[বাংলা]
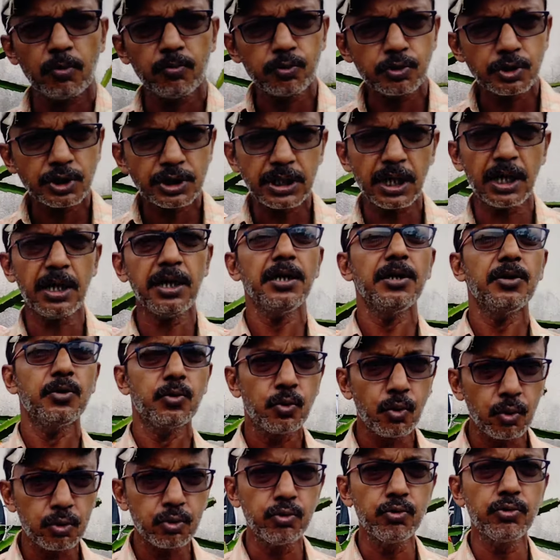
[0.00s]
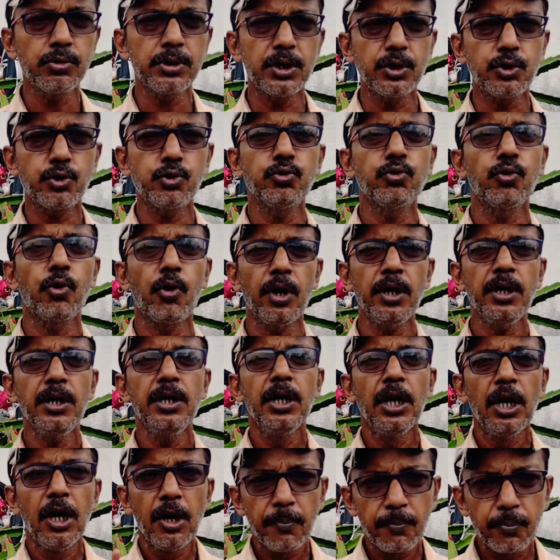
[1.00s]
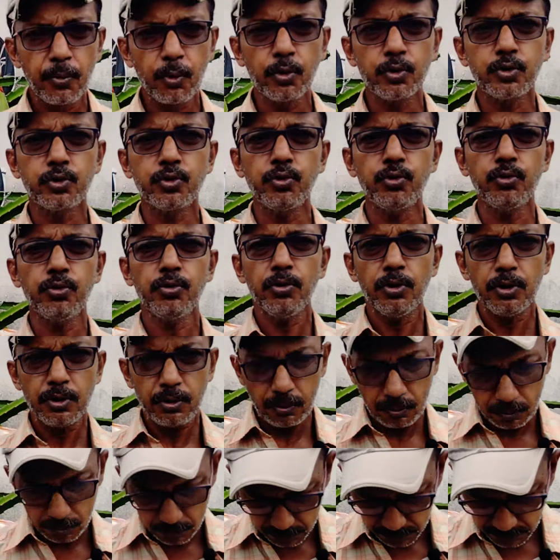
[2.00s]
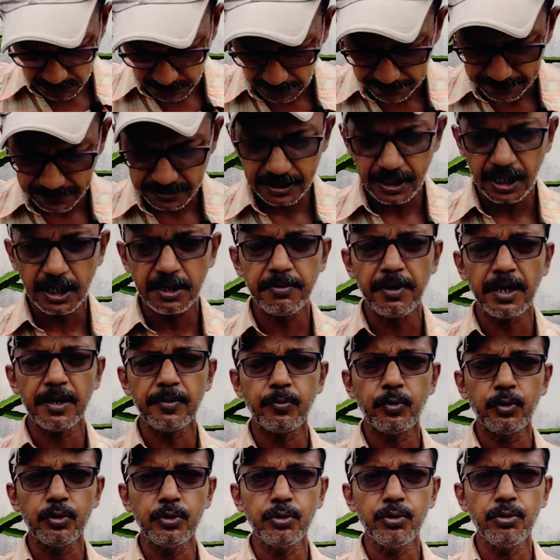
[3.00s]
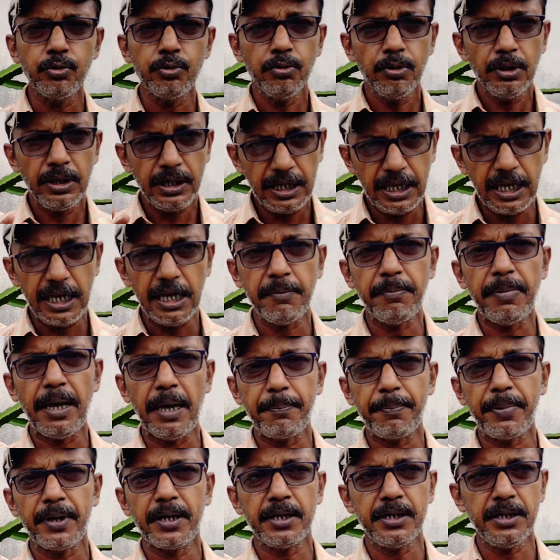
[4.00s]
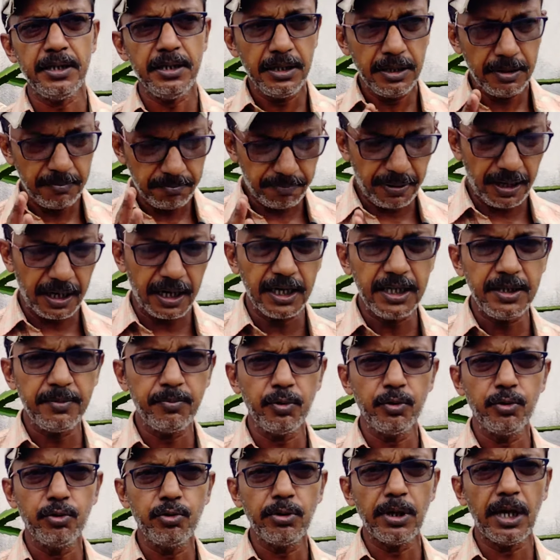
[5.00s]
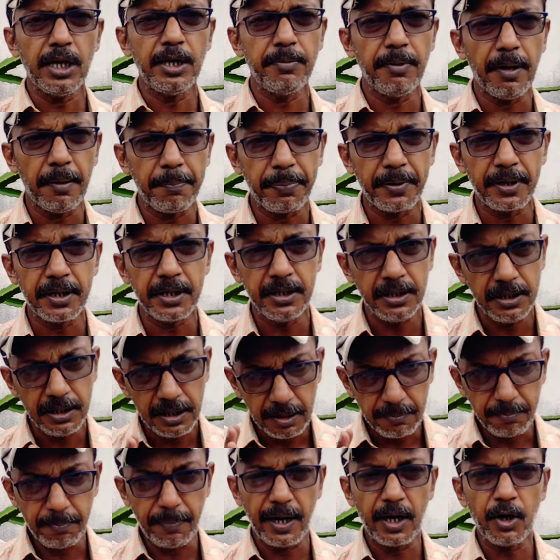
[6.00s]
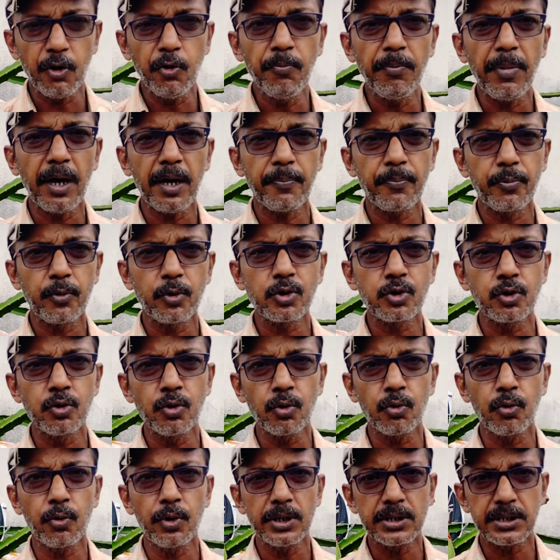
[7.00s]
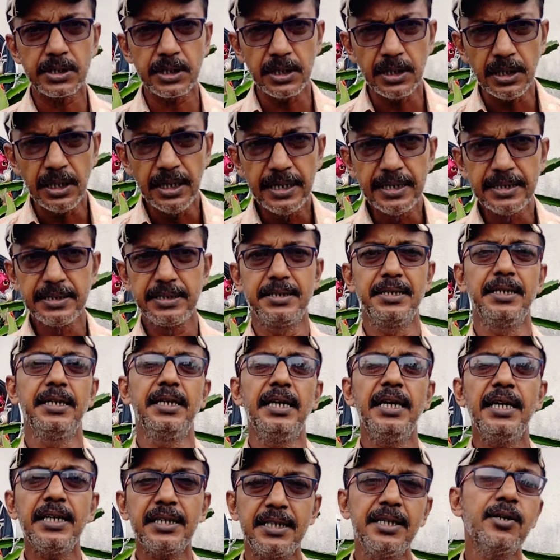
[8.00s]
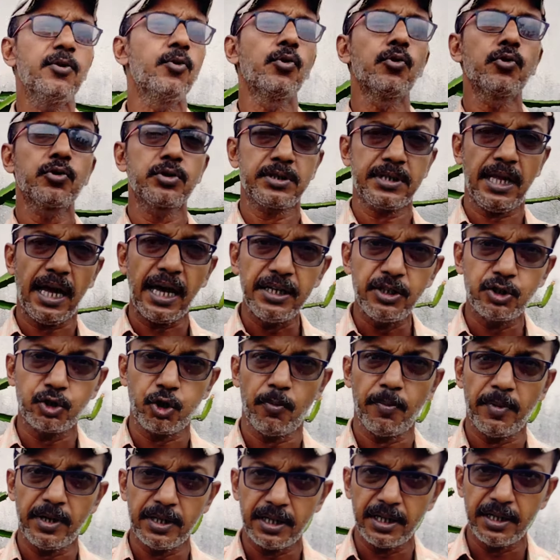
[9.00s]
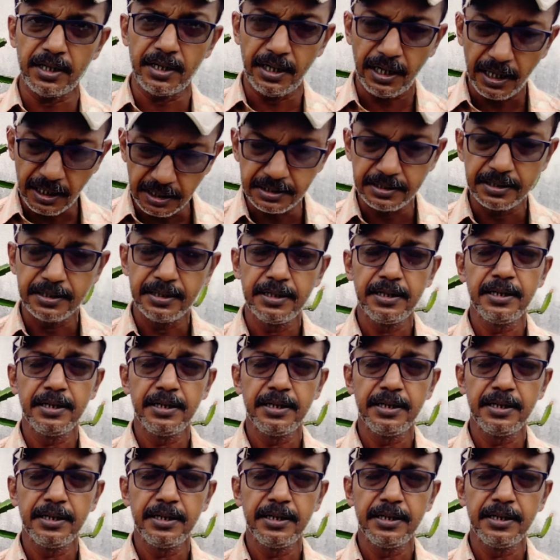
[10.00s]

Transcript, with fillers: সমস্যা নতুন কিছু নয় প্রচুর সাবস্ক্রাইবার বন্ধু এ ব্যাপারে বাগানি বন্ধুরা এ ব্যাপারে বারংবার প্রশ্ন করেছেন যে এর কি কোনো স্থায়ী সমাধান নেই